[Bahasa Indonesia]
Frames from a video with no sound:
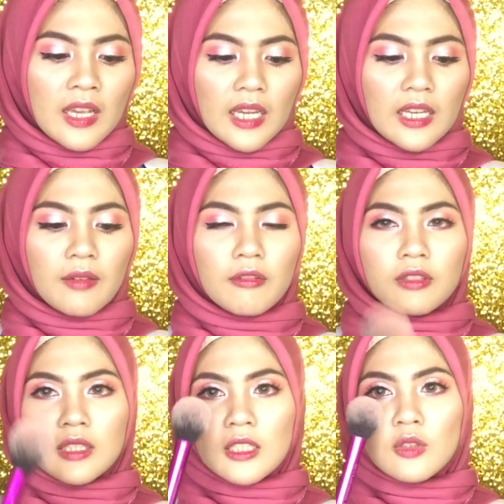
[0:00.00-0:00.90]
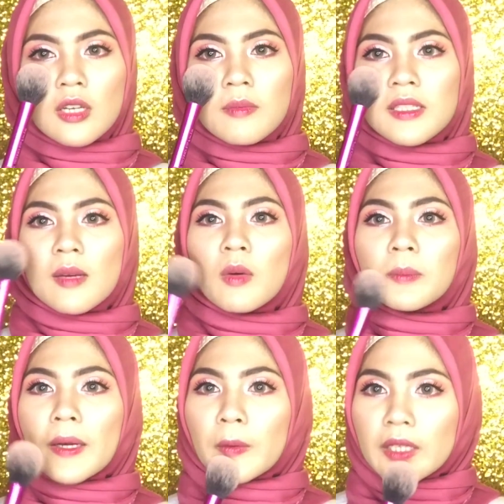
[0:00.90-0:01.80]
ini fungsinya juga bisa
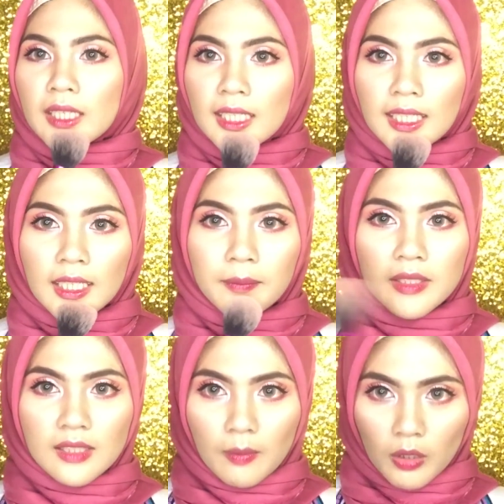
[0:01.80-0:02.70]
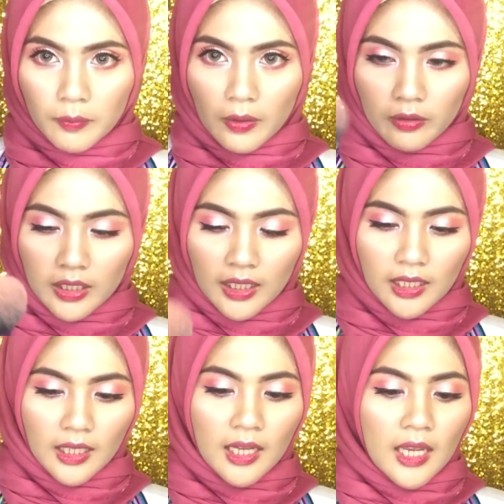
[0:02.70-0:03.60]
buat powder, bisa buat
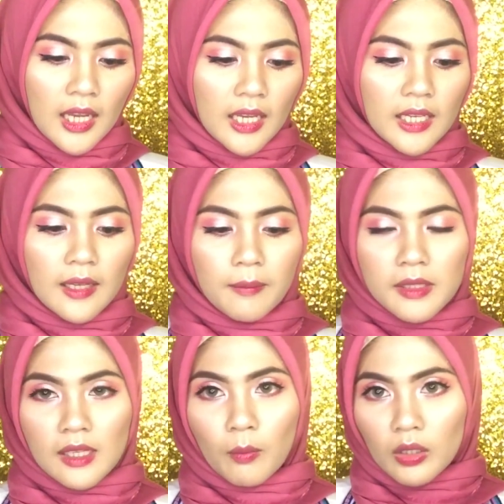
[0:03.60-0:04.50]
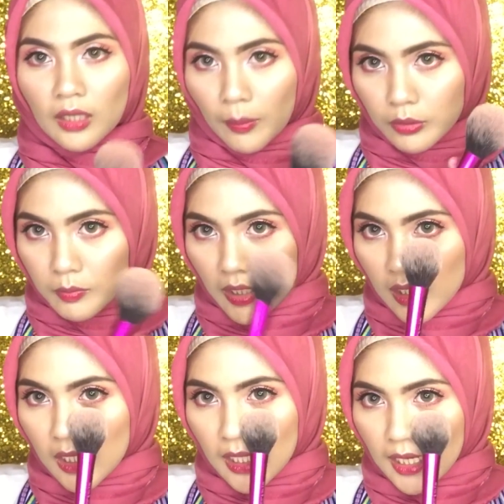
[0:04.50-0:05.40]
powder. Ini bisa buat ngapus
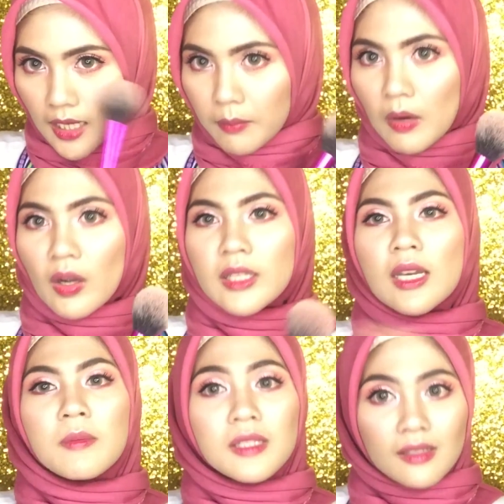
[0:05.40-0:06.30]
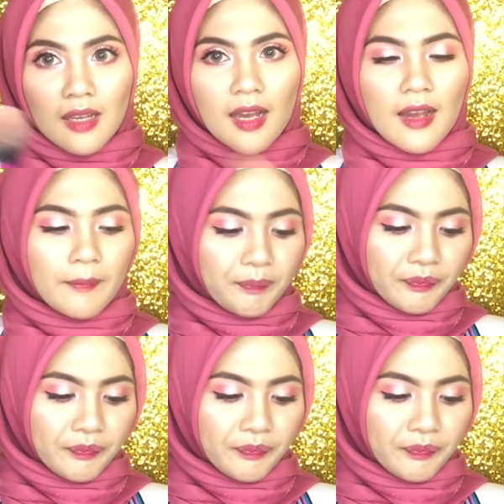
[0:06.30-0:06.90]
bakingan, bawahnya bisa.